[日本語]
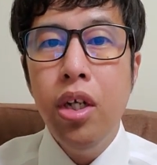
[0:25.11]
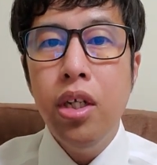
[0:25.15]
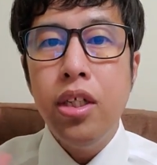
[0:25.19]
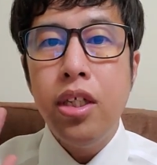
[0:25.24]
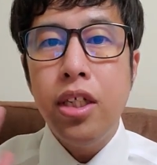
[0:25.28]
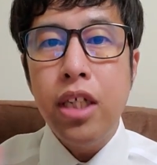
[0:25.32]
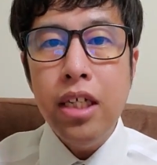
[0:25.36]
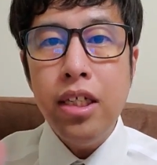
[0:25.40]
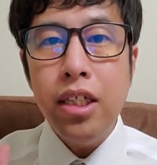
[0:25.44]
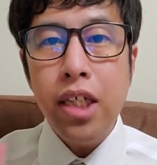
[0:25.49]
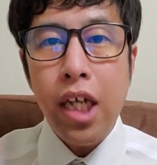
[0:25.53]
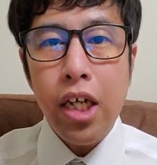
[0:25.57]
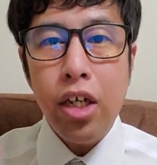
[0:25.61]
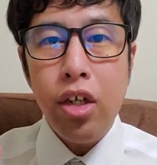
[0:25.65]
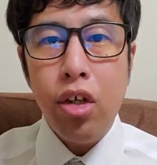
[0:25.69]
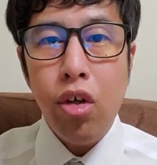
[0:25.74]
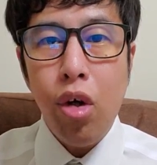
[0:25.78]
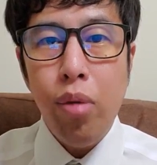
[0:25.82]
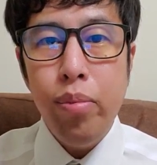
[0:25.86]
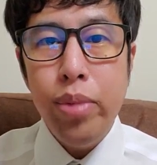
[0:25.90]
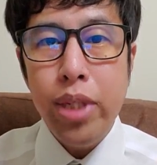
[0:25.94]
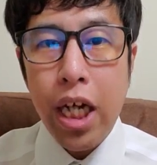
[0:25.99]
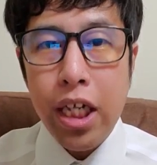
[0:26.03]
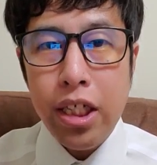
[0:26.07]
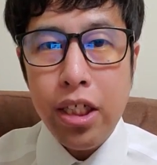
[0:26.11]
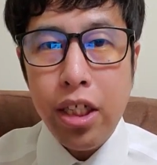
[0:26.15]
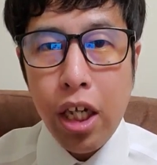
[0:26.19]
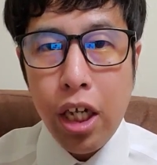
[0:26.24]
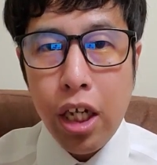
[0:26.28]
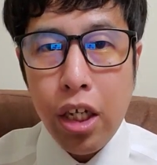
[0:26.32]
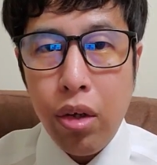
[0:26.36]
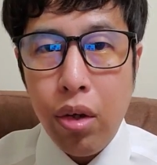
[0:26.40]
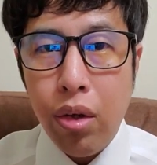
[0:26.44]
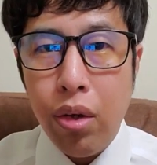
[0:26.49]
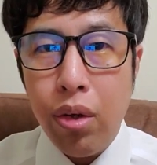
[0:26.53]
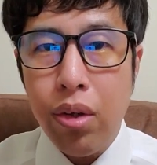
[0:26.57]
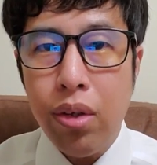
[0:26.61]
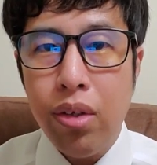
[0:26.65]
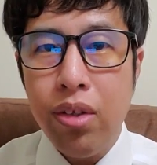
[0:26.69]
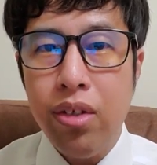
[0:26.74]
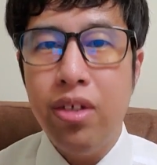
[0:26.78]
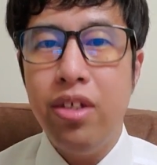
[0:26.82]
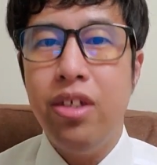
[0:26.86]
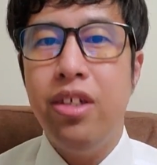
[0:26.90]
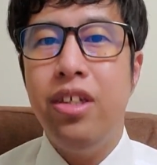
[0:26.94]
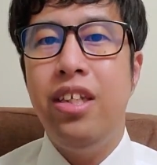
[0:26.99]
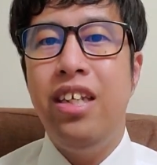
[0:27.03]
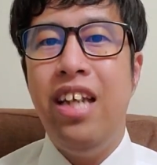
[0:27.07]
全然興味ないんだけ
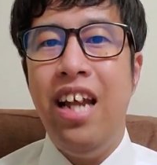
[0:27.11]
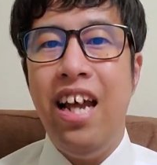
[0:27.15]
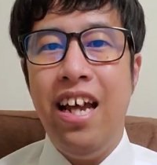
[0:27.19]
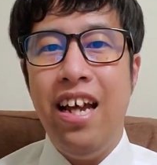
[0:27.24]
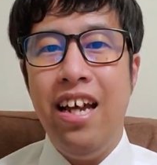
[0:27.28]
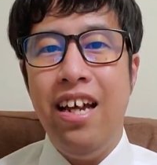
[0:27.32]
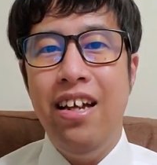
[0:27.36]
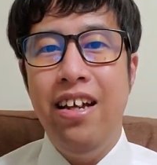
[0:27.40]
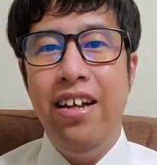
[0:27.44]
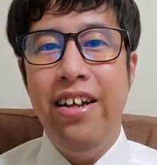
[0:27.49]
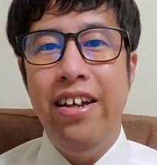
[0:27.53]
ど。って、